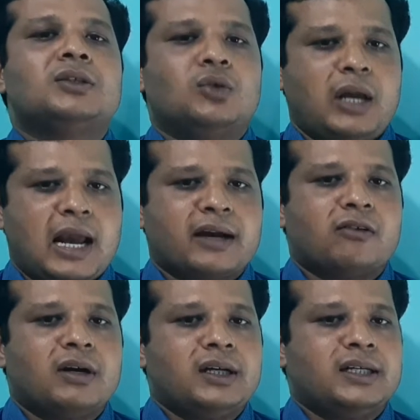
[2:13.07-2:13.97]
তো এক
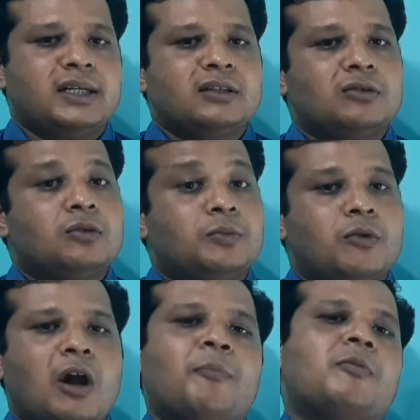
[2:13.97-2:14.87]
ওয়াট এটি কিন্তু খুব
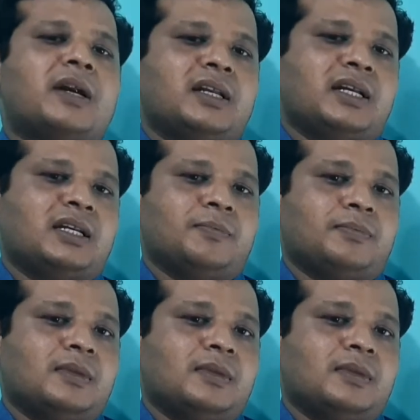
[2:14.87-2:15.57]
অল্প মানের একটি